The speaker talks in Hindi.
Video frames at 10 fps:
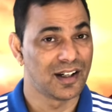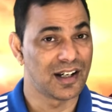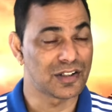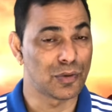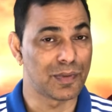
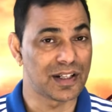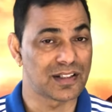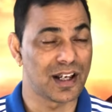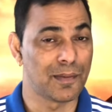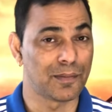इस उम्मीद
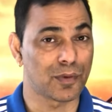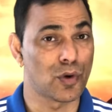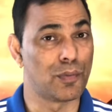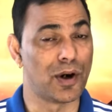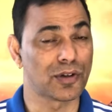से
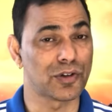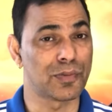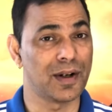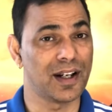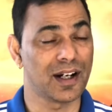हमको बहुत कुछ
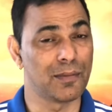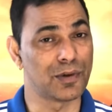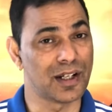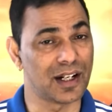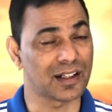मिलेगा
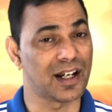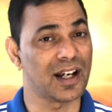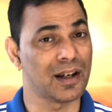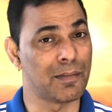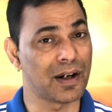मुझे लगता है
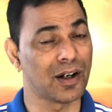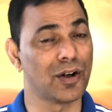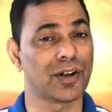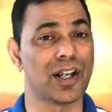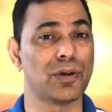कि मंगल
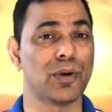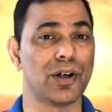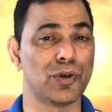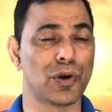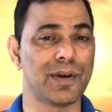और केतु का
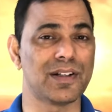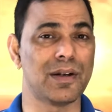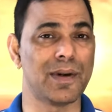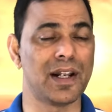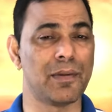योग भी इसी
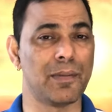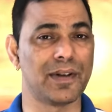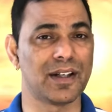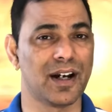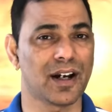महीने में
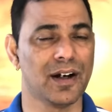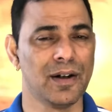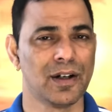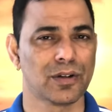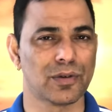बन जाएगा
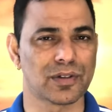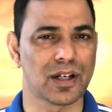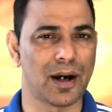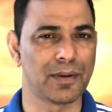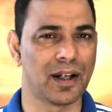तो
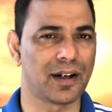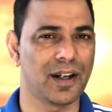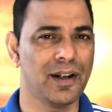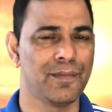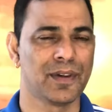सावधान
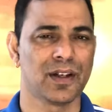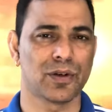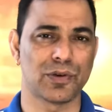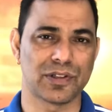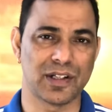रहें
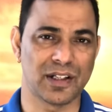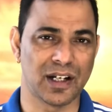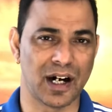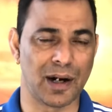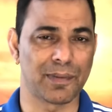कुछ
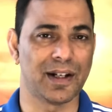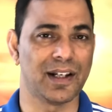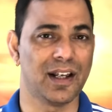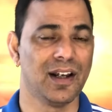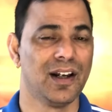स्थितियाँ आपके
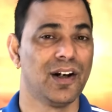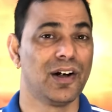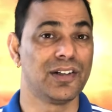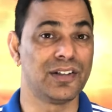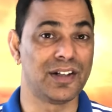लिए
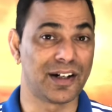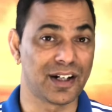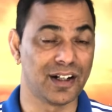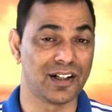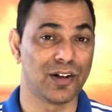
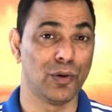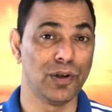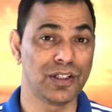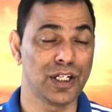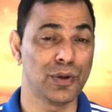जटिल
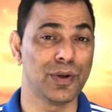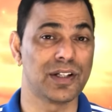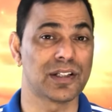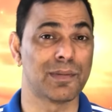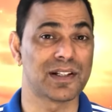उलझी हुई
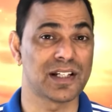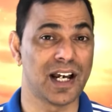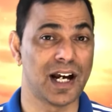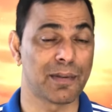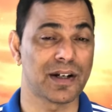
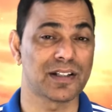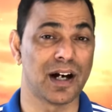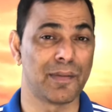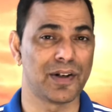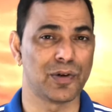समस्याएं आपके
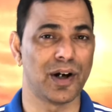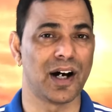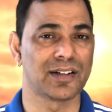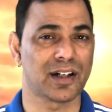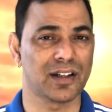सामने जो है
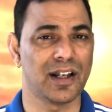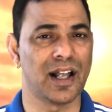आ सकती